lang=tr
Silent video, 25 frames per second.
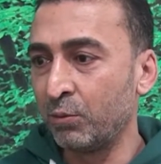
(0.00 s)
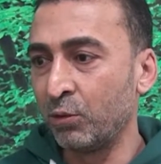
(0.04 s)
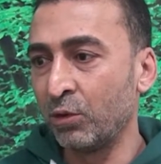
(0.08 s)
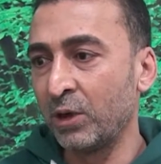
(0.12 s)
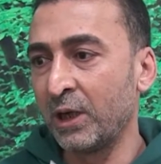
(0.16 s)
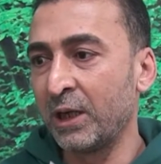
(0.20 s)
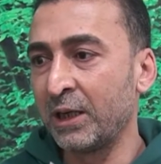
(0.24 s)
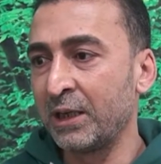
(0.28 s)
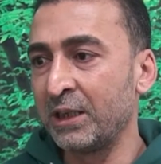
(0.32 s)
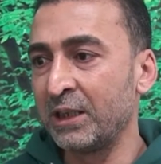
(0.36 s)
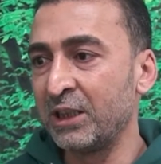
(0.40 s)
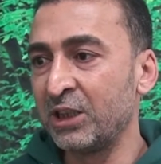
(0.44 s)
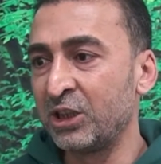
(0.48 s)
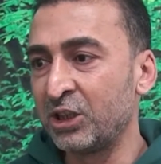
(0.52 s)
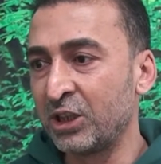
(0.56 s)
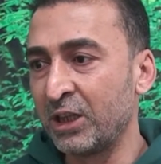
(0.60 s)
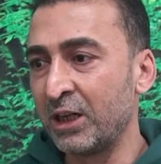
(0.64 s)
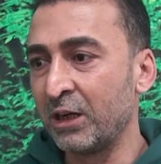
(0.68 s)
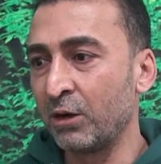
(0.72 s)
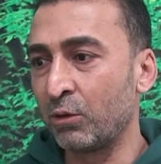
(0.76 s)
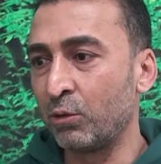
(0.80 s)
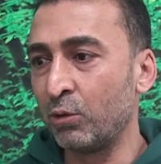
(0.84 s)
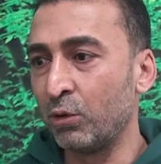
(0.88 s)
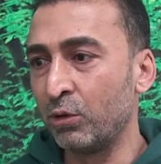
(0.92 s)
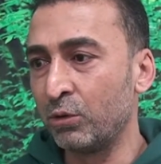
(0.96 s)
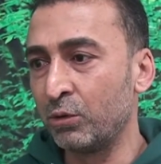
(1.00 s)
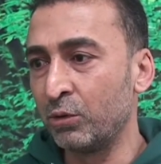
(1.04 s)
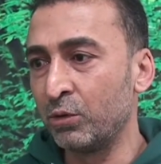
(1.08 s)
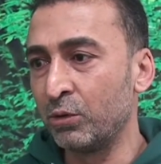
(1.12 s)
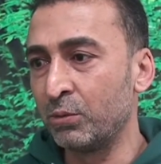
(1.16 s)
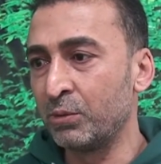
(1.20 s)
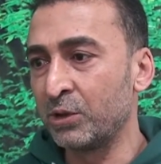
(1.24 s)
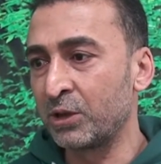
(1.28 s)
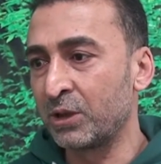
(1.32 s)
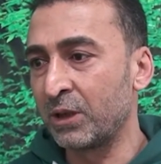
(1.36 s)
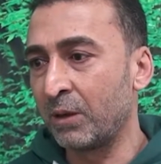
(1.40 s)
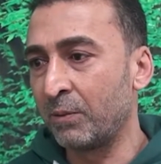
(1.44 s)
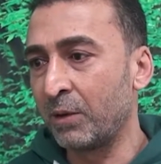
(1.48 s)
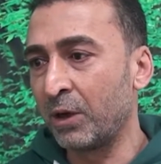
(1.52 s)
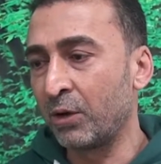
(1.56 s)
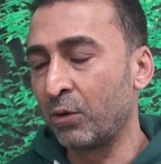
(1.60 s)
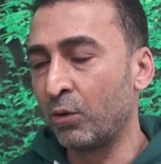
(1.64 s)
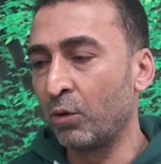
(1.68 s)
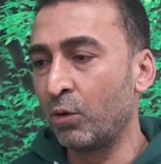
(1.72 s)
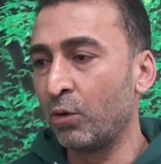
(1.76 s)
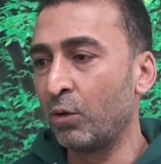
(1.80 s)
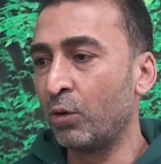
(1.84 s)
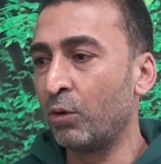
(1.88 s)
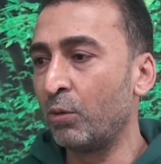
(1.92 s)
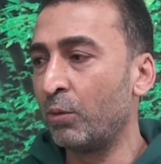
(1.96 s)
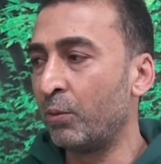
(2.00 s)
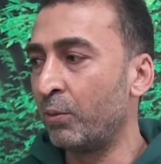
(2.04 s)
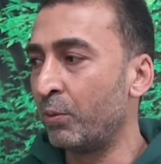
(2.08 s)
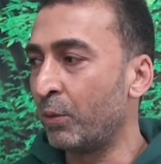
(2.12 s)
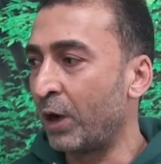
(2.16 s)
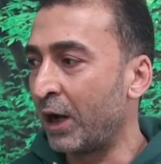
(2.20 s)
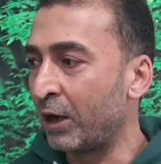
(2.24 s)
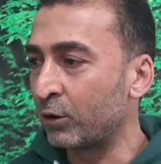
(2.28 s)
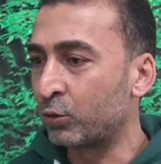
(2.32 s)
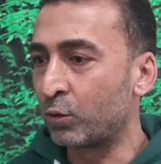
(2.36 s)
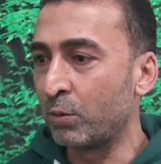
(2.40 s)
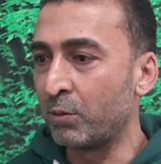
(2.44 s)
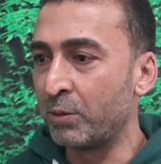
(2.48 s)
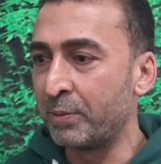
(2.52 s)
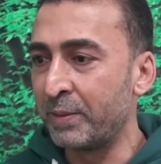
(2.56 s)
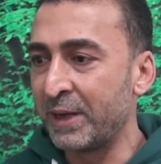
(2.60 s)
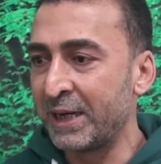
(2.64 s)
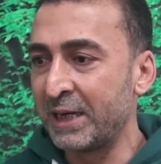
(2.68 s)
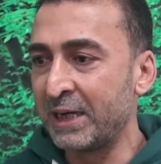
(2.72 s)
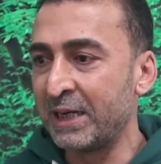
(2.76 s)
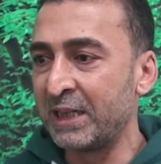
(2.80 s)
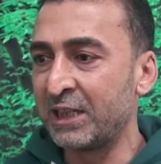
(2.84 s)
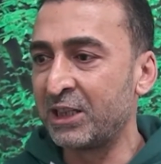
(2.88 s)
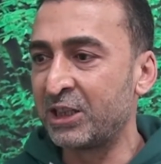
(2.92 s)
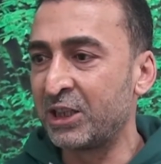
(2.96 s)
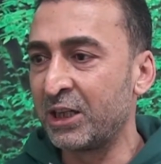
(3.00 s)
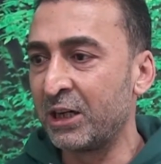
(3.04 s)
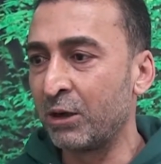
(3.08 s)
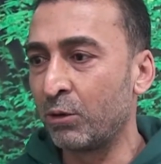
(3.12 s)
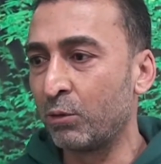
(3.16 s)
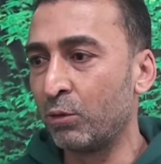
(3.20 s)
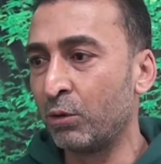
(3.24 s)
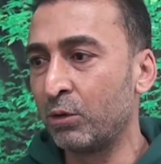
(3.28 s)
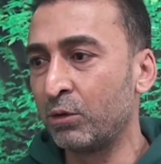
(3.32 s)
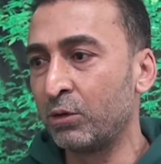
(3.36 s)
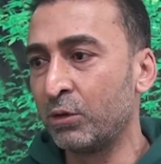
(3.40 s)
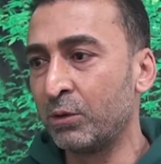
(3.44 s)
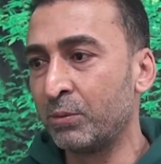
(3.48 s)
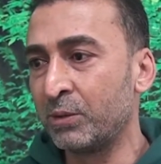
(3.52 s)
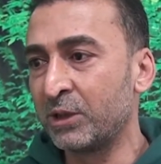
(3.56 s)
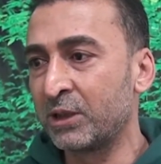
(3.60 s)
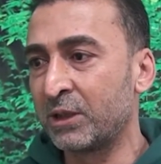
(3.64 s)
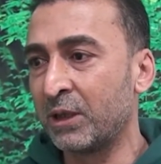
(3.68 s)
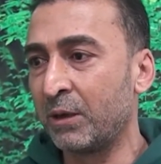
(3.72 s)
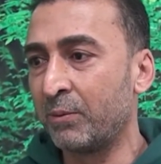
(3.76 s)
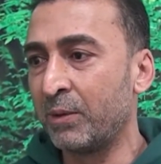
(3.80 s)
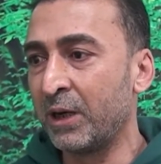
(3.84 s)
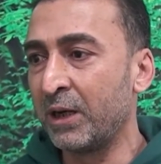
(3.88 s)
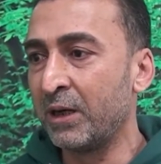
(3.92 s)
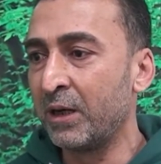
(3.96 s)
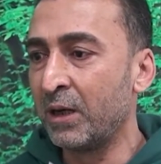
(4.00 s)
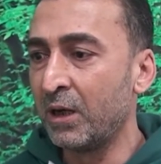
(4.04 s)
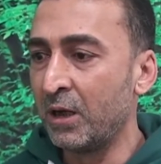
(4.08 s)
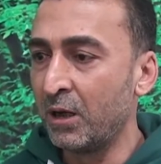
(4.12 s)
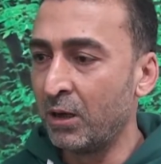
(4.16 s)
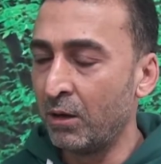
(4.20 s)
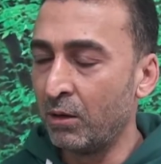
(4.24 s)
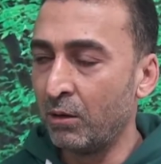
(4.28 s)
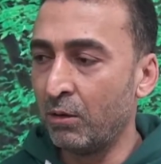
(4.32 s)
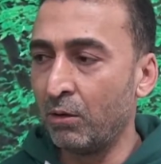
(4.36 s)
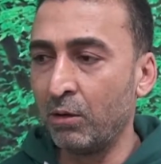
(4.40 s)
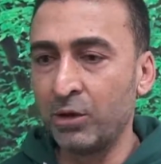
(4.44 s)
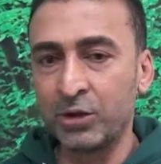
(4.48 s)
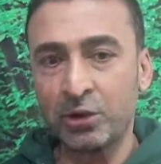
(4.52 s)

Bunları içine koyduğumuz zaman, o atomun beyni içine koyduğumuz zaman o